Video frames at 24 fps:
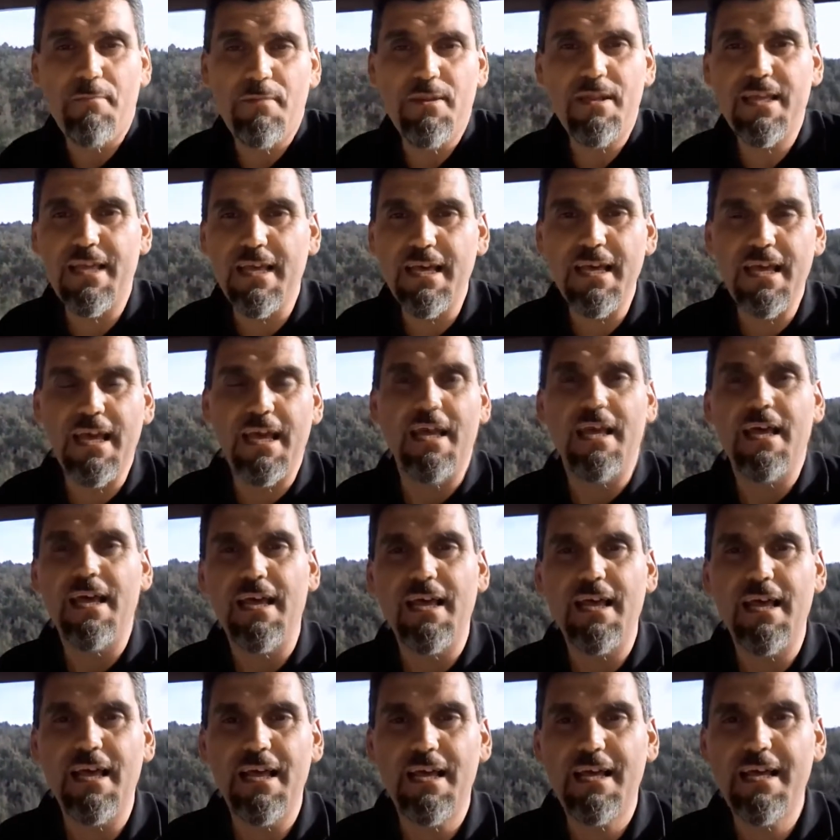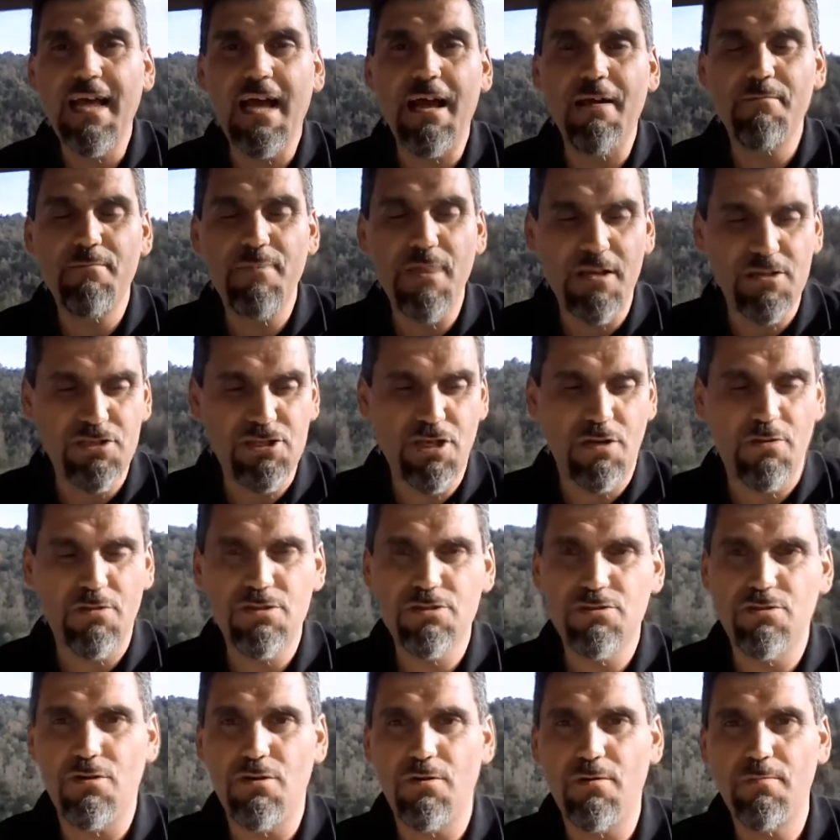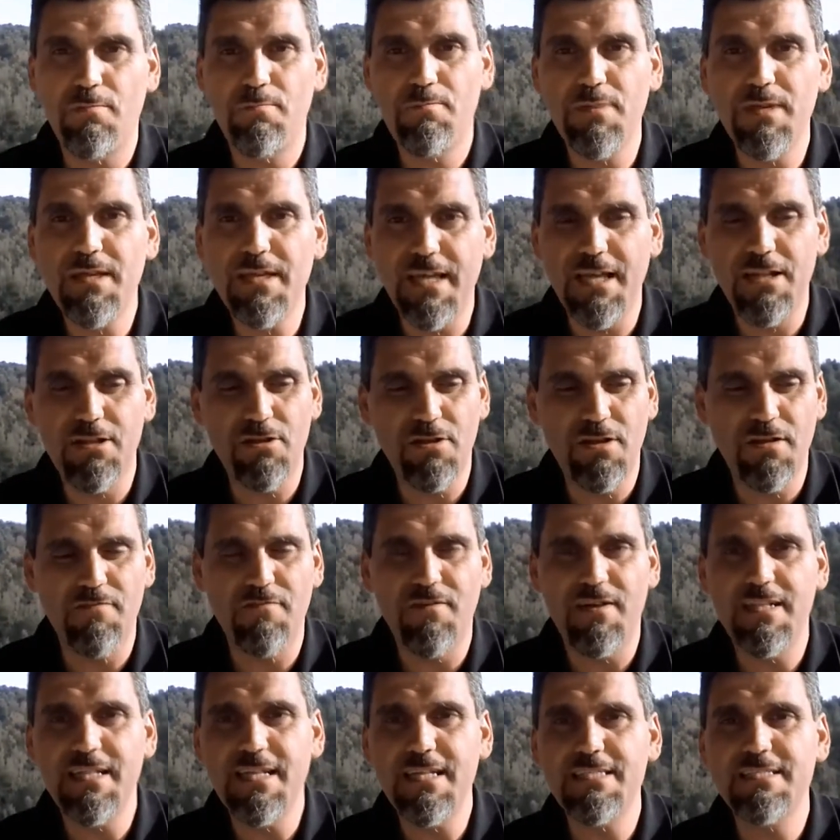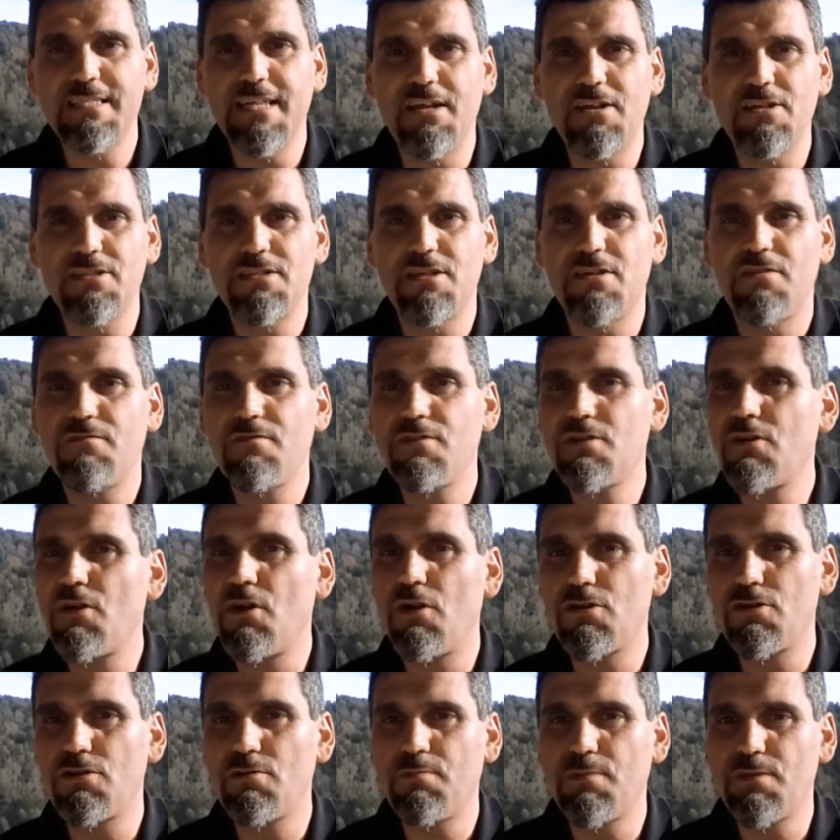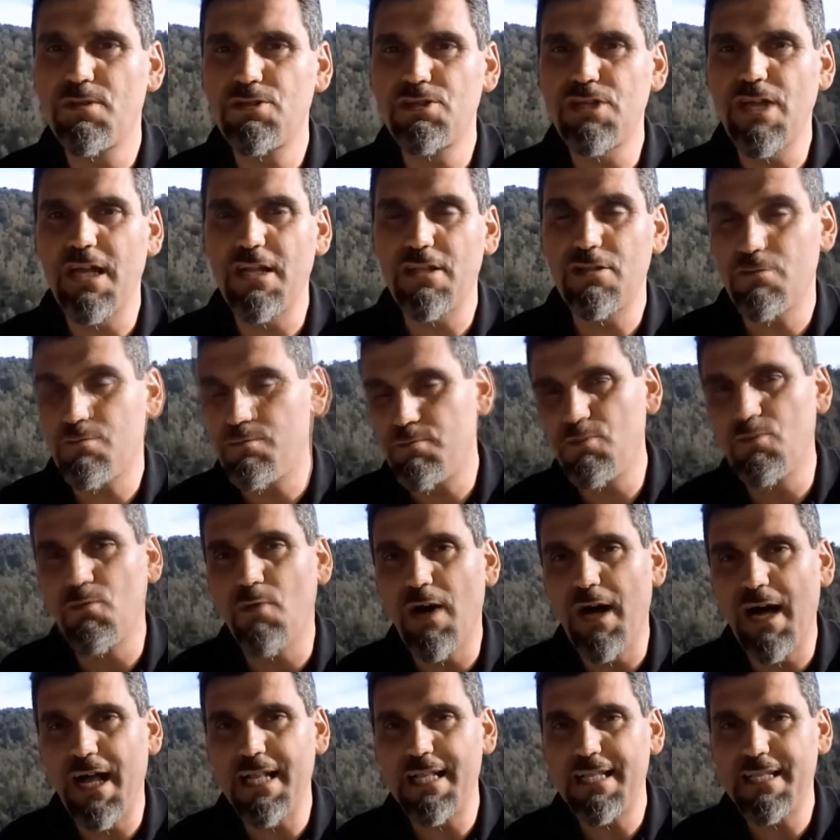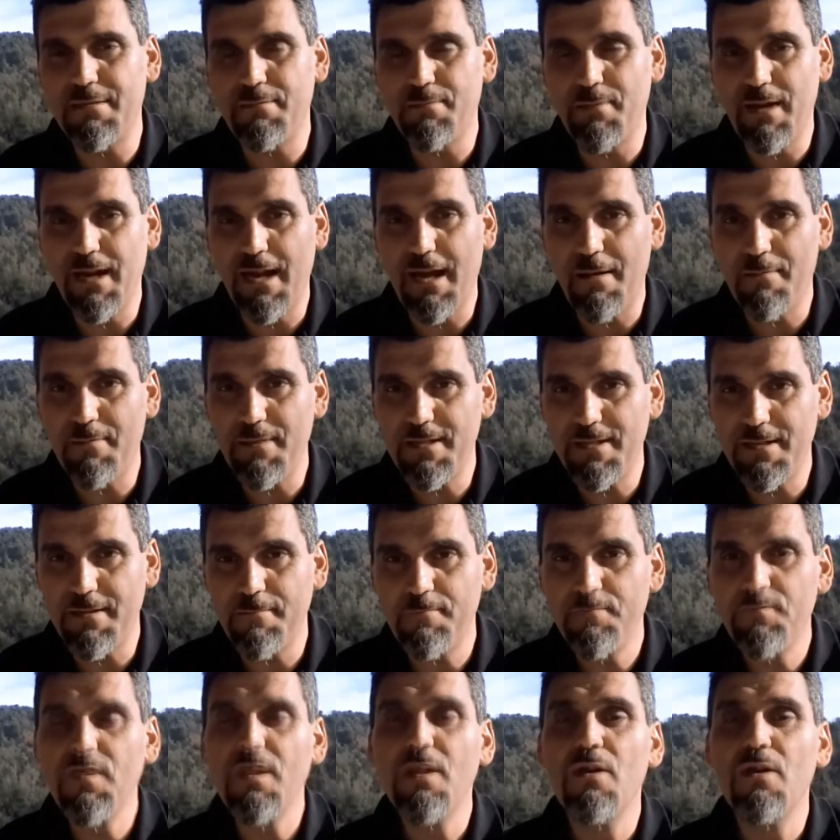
Perché eh, cambia, c'è questo picchetto che va da 0 a 0,8% più altri parametri,